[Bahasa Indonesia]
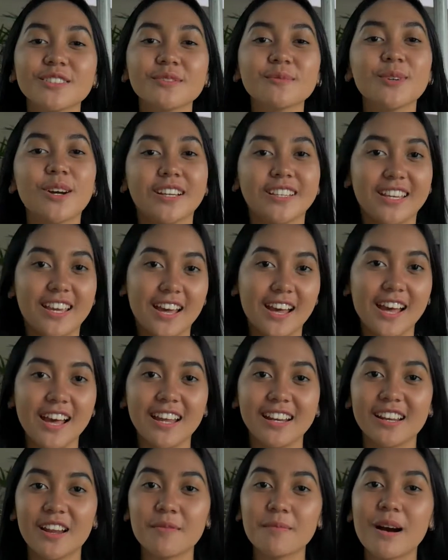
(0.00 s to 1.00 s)
Halo
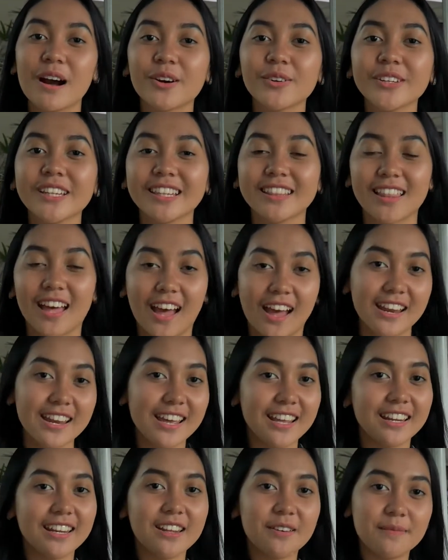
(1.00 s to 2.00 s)
semuanya, nama aku
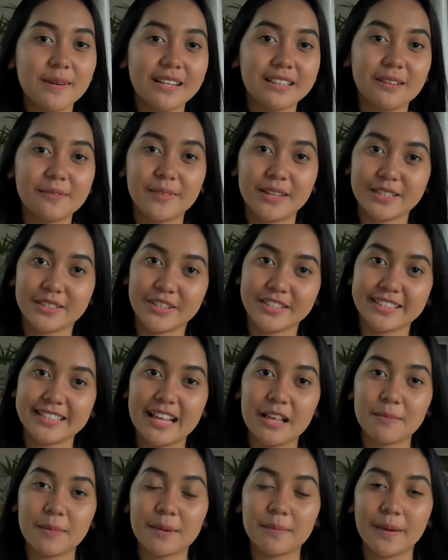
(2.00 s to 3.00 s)
Dita dari Departemen
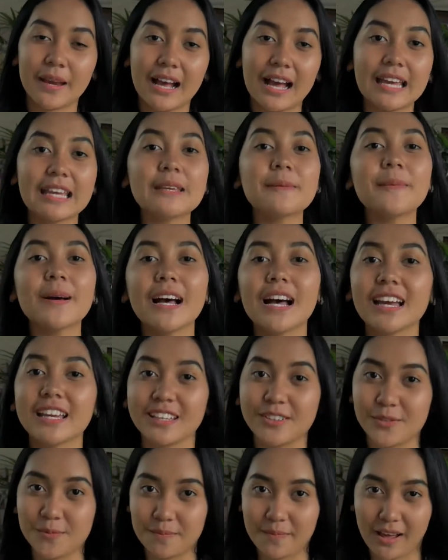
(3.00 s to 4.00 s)
Sosial BPH
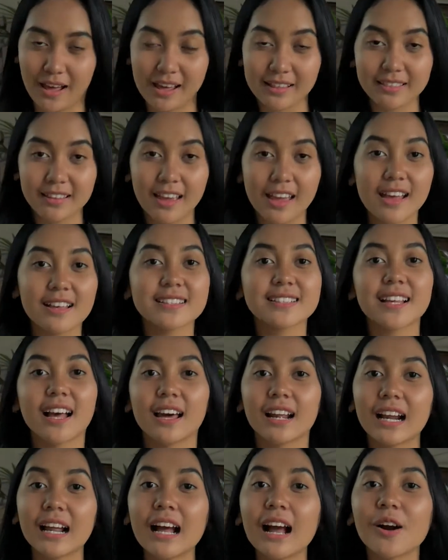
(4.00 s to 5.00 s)
Himaha Ilkab.
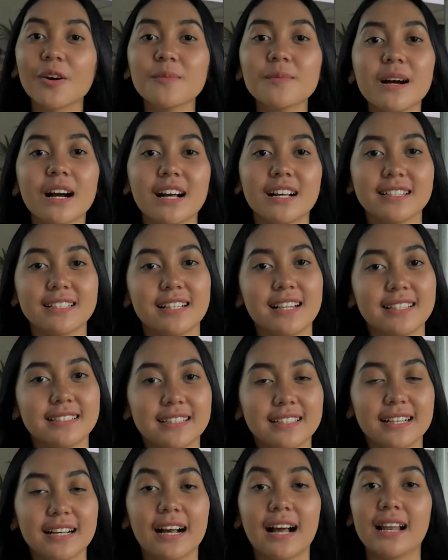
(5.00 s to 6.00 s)
Sekarang aku
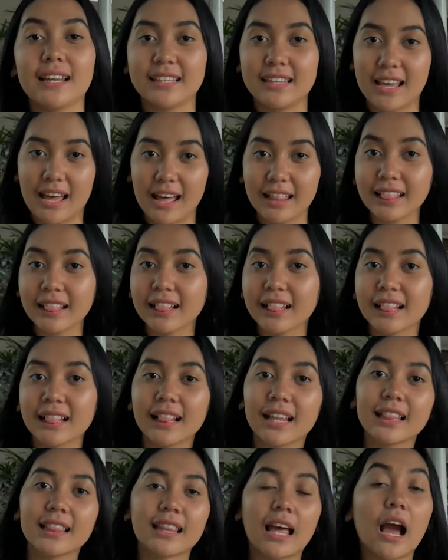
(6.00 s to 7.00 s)
bakal jelasin ke kalian
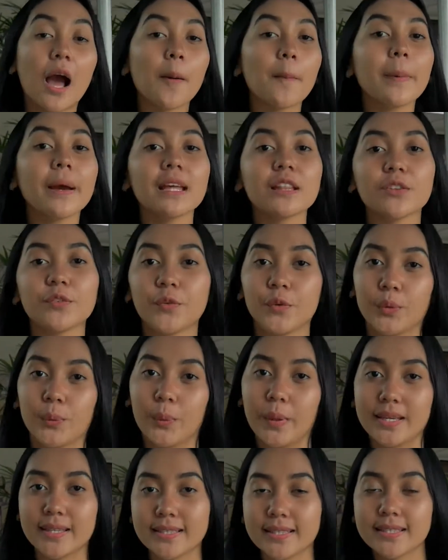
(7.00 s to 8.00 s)
tentang apa
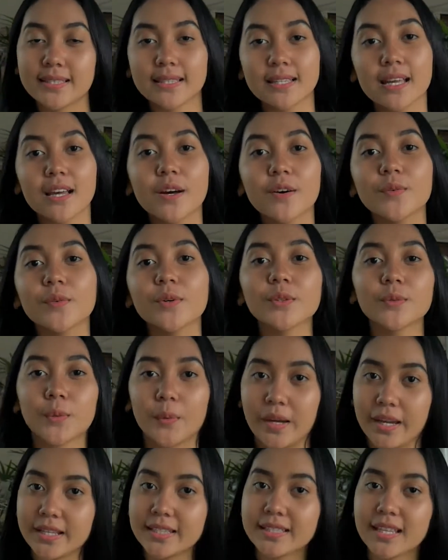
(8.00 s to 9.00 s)
itu food waste.
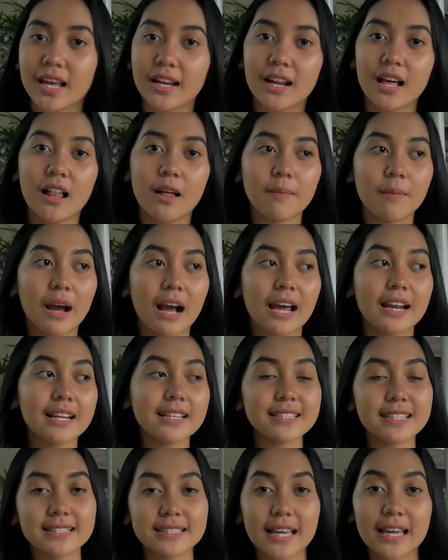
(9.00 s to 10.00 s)
Food waste adalah
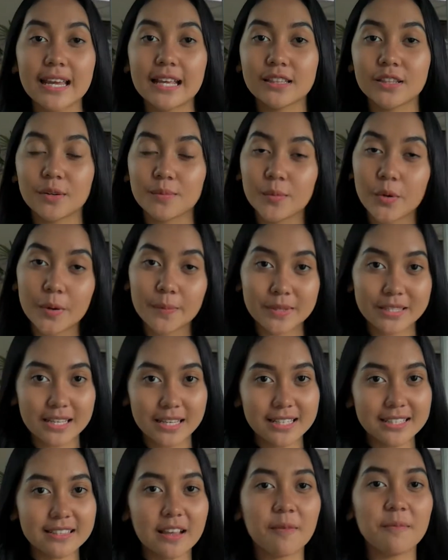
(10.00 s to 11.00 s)
makanan sisa yang
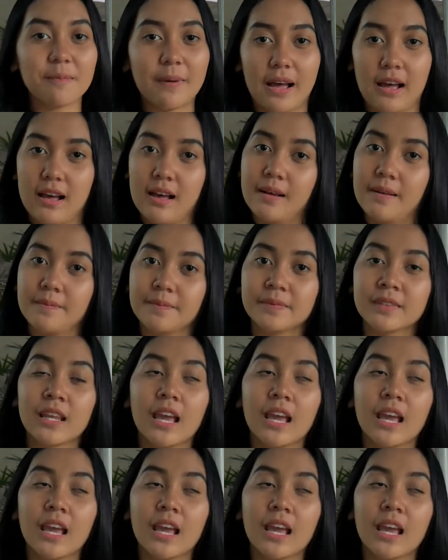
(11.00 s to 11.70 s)
terbuang menjadi sampah.